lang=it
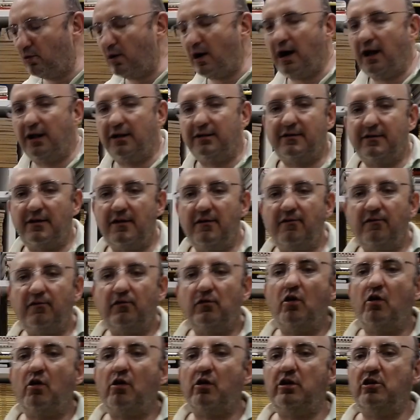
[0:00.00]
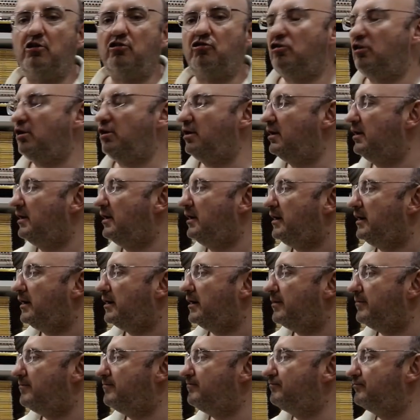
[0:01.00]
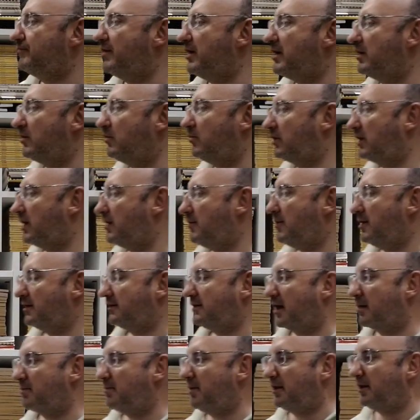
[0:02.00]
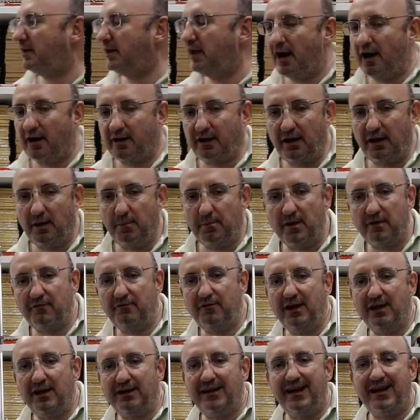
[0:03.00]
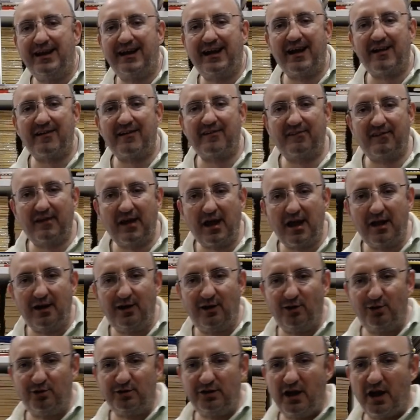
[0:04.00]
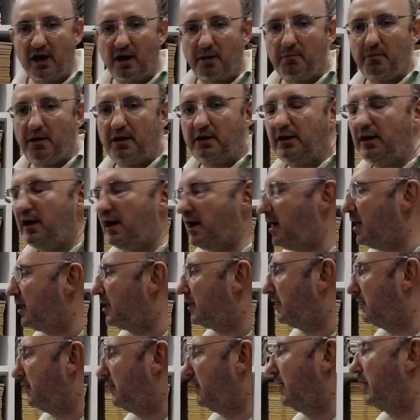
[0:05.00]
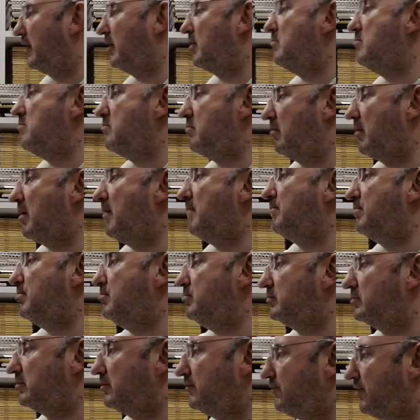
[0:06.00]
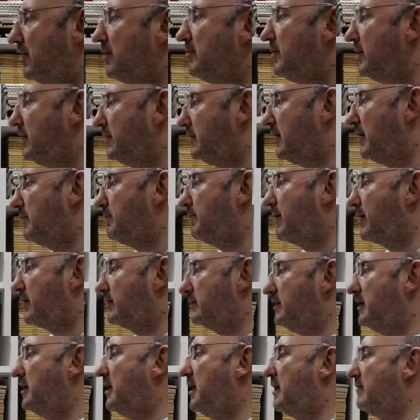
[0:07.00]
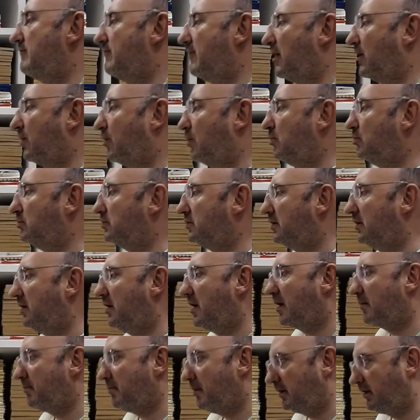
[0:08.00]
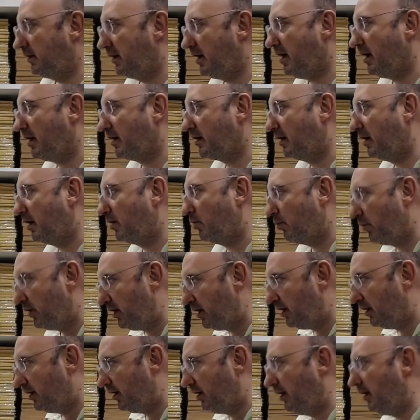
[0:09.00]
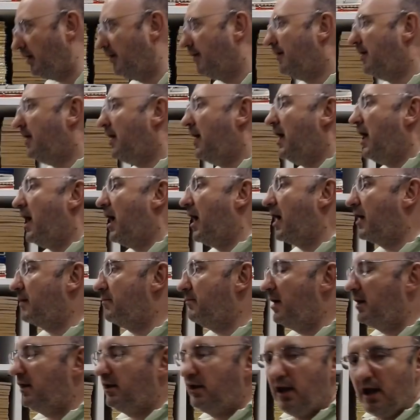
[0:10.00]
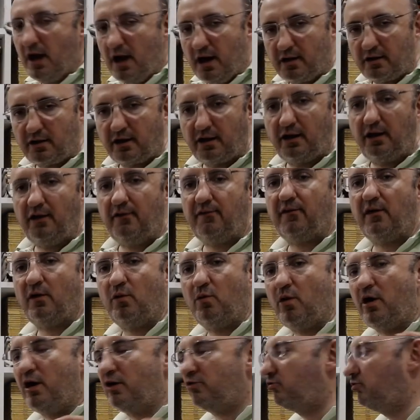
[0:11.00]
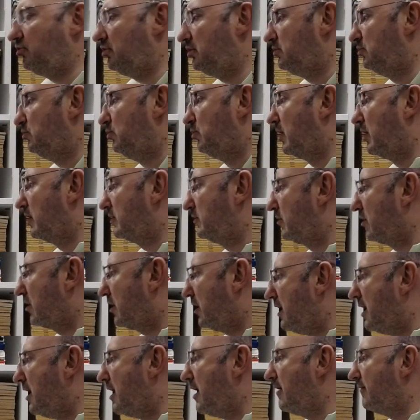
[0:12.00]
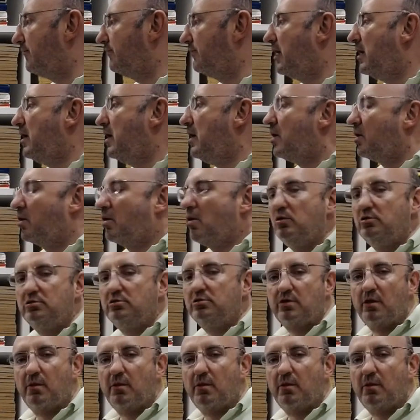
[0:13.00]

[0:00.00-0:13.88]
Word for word: altri storici, mm, vengono chiamati Armagnacchi per via del castello di Armagnac, che comunque appunto ovviamente apparteneva al conte di Armagnac. Quindi Armagnacchi, seguaci del duca d'Orléans, contro